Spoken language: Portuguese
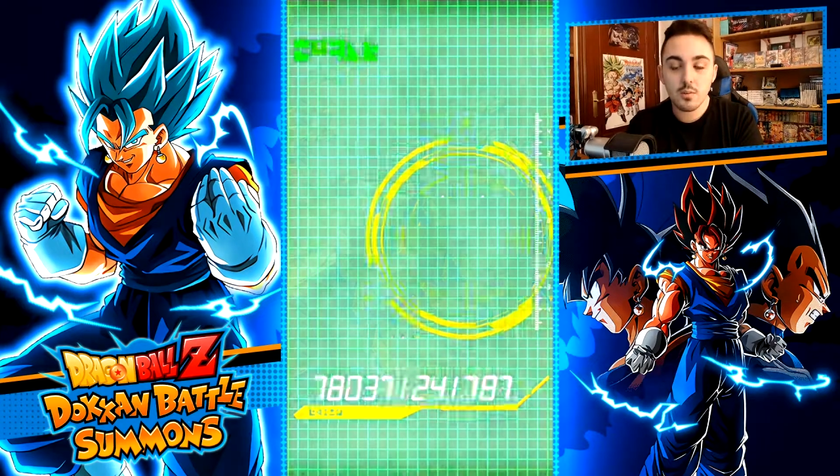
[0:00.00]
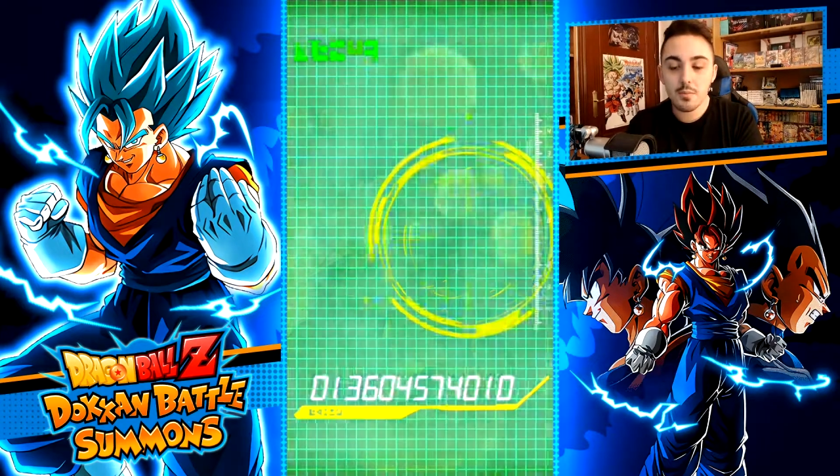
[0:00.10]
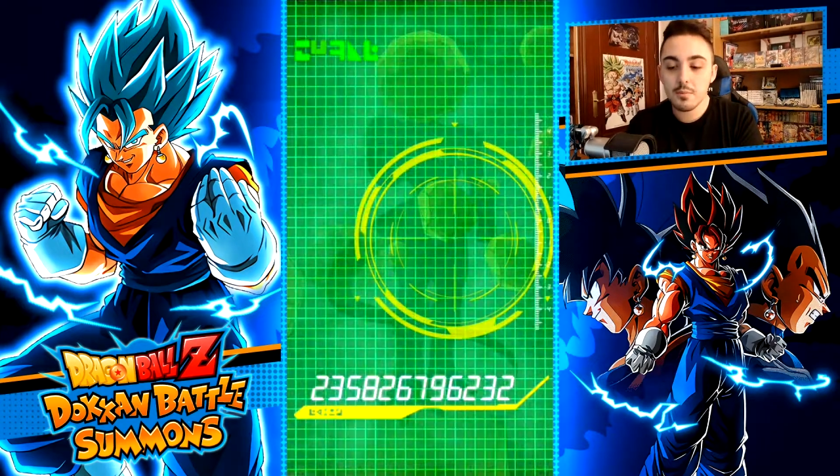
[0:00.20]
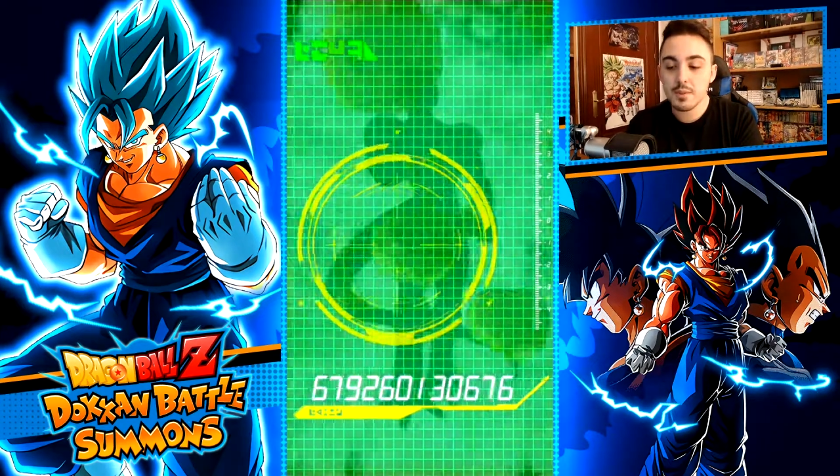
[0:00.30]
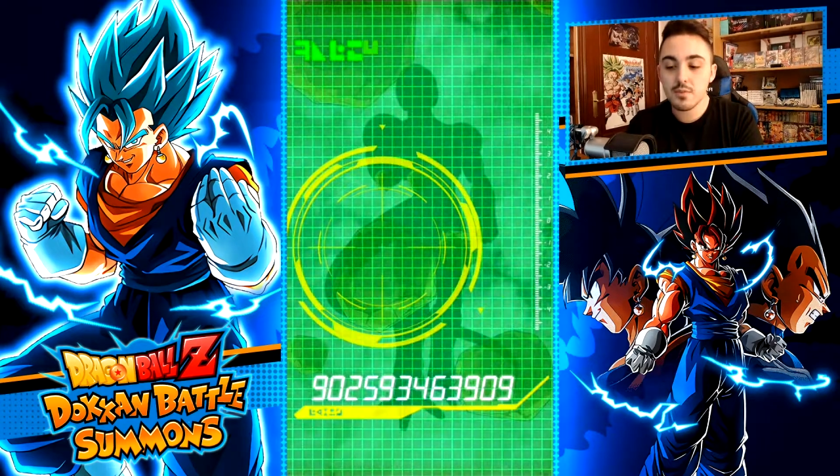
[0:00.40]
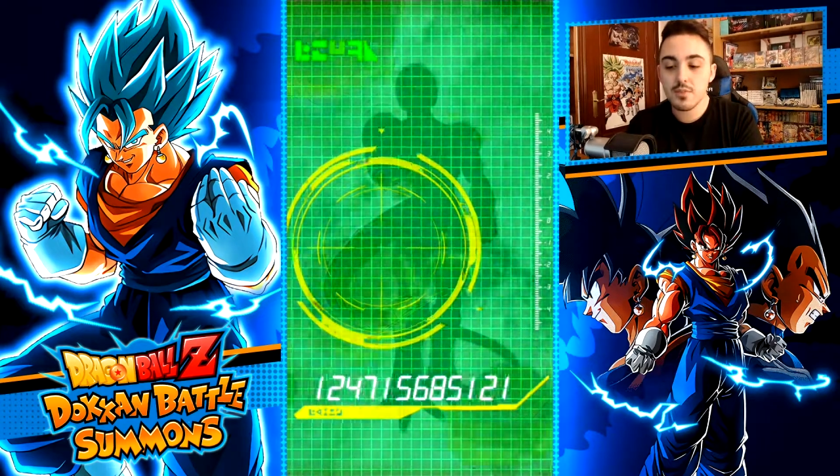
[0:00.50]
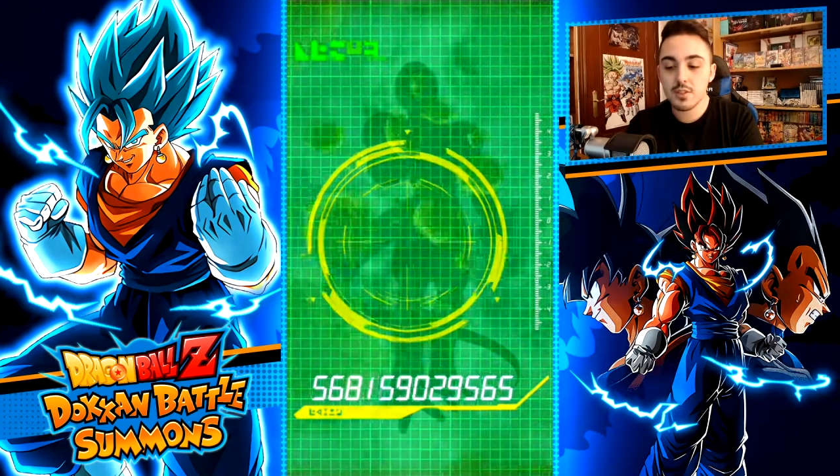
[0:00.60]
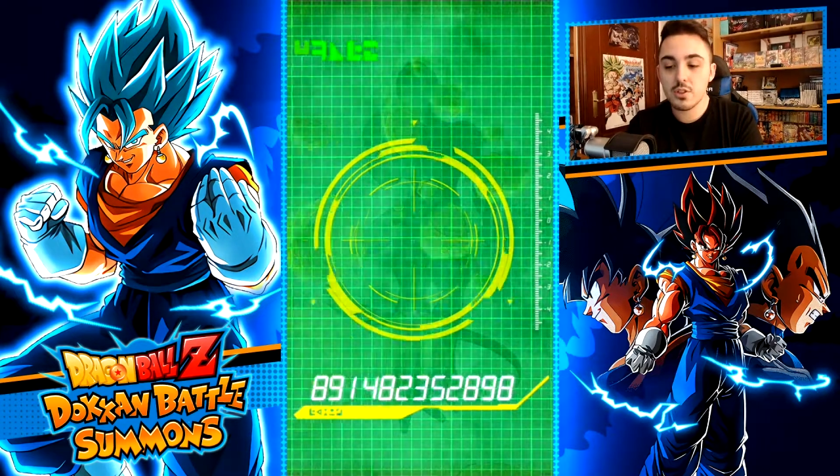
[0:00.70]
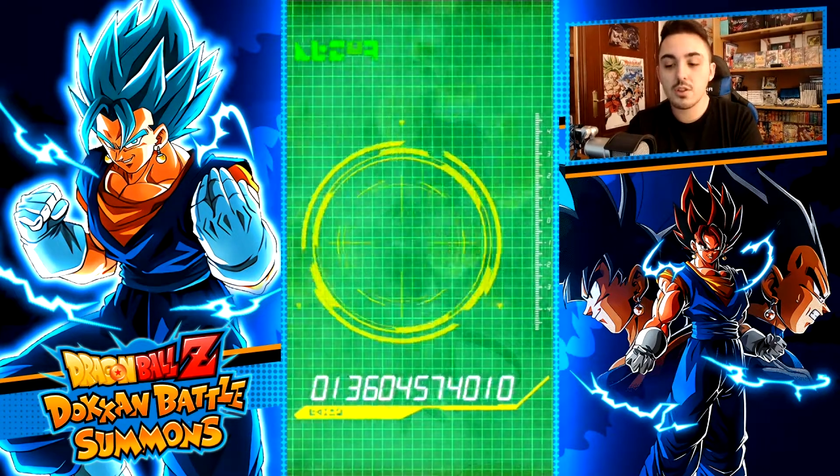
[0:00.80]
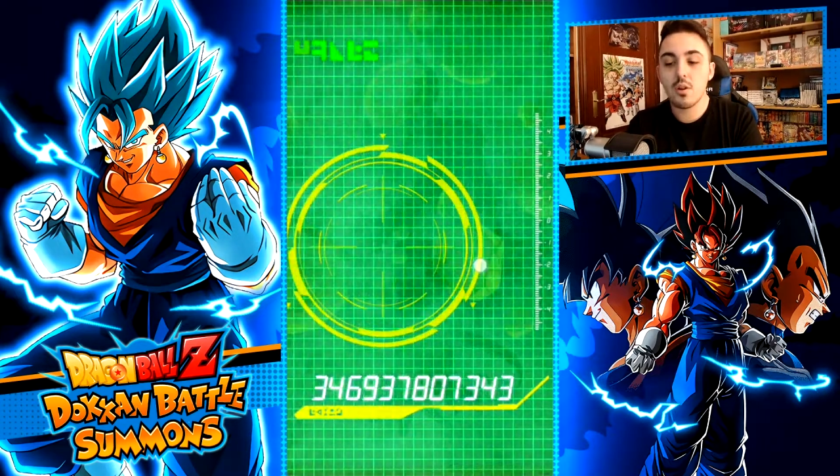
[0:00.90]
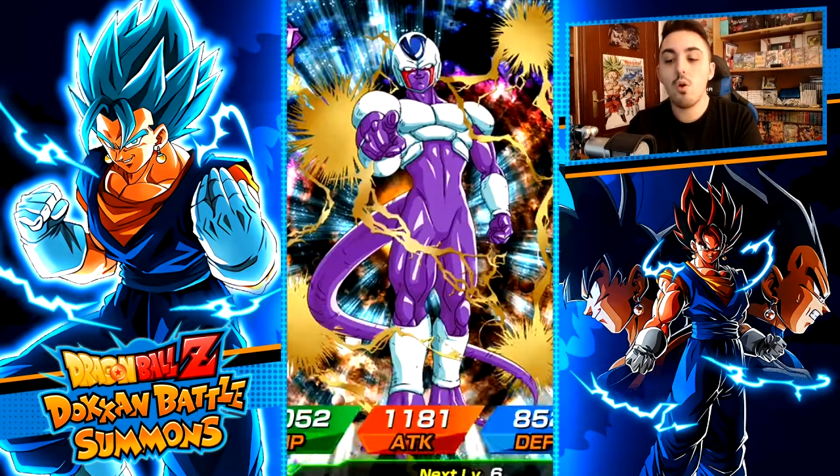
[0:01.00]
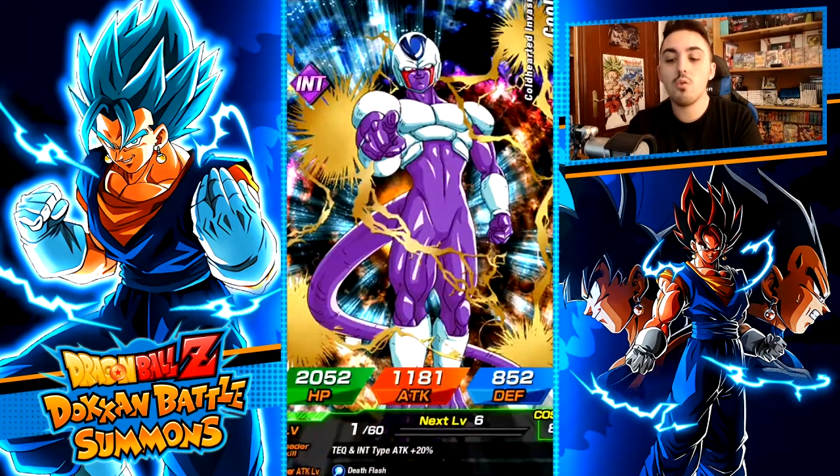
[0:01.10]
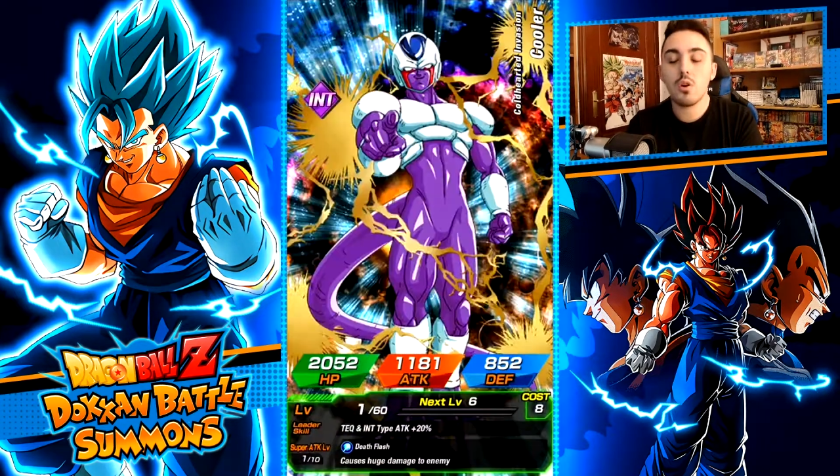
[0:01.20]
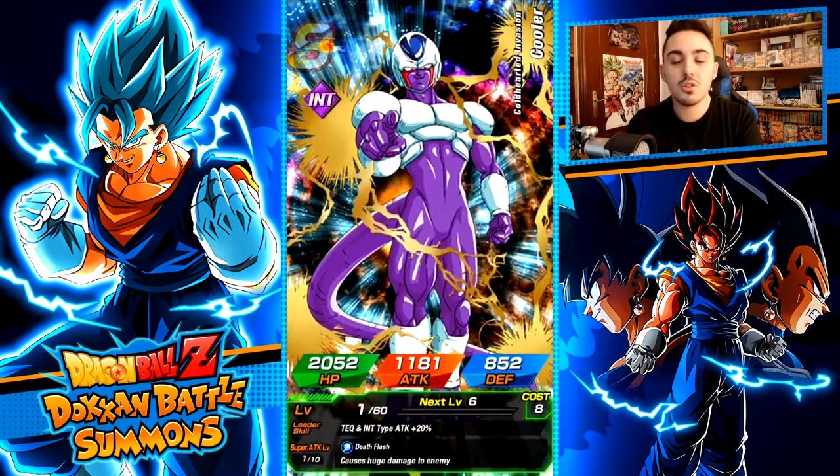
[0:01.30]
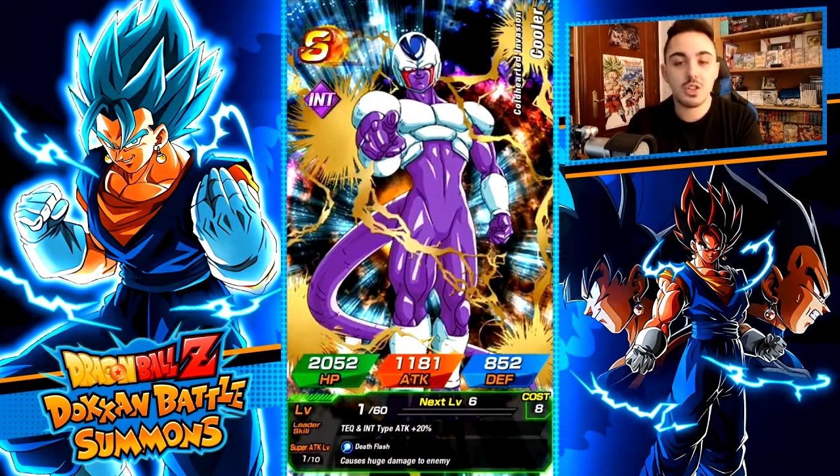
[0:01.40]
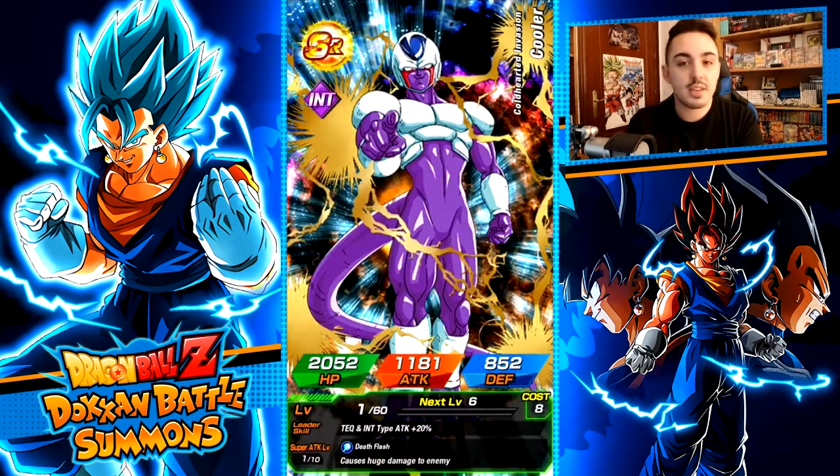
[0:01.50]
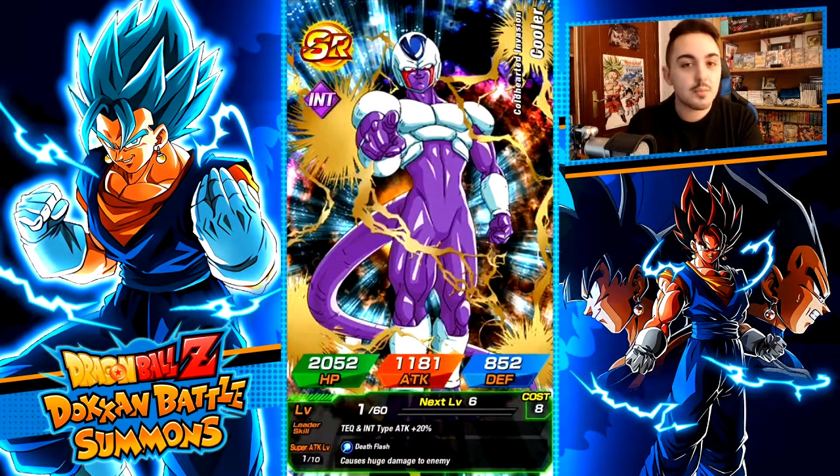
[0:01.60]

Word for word: pelo menos o Vegeta ou o Godjeta,